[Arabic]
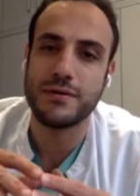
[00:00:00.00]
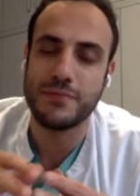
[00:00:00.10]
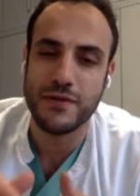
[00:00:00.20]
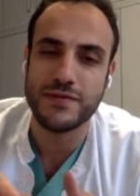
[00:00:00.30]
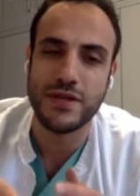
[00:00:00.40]

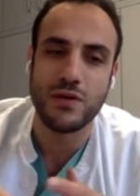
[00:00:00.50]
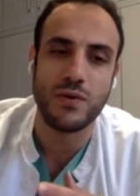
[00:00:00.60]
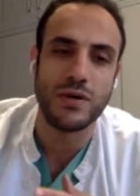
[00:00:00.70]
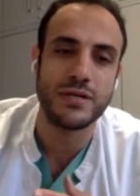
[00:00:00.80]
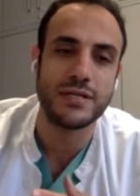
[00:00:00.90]
بنفس
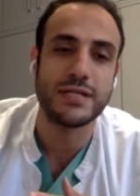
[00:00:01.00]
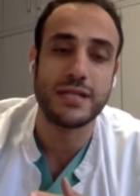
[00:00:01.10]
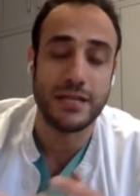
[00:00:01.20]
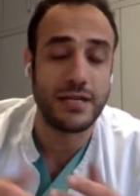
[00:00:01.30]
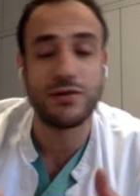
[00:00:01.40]
الوقت
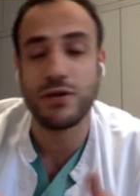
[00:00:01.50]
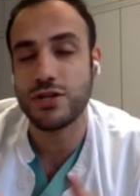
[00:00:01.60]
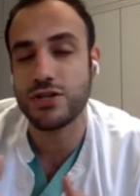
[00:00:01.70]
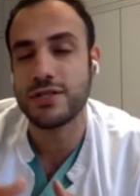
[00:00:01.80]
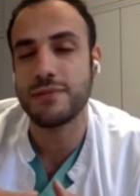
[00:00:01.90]
لان هدول
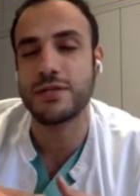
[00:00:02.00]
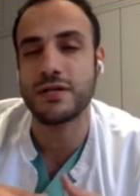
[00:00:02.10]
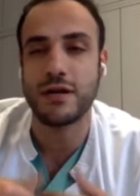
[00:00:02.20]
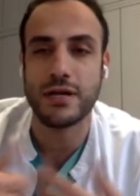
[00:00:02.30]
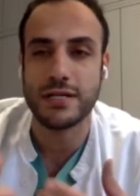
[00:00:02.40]
الاجهزه
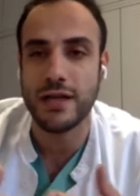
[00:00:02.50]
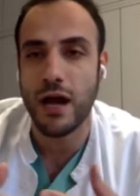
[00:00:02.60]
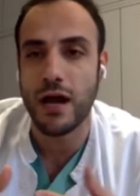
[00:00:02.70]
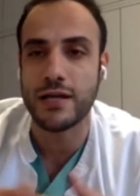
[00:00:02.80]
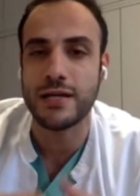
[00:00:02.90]
بدقه كثير
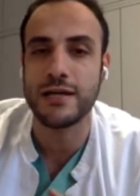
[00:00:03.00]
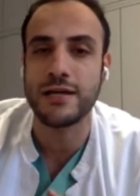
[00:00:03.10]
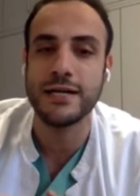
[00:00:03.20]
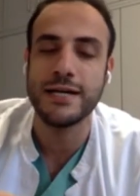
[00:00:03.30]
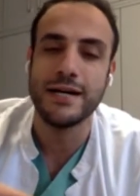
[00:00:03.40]

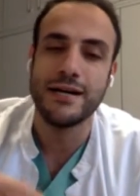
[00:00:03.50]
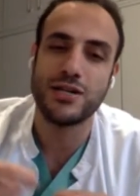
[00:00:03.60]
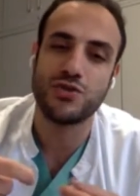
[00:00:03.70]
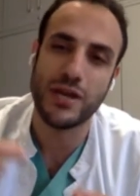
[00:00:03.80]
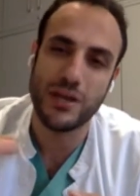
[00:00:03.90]
عاليه
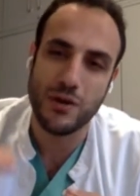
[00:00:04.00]
شوي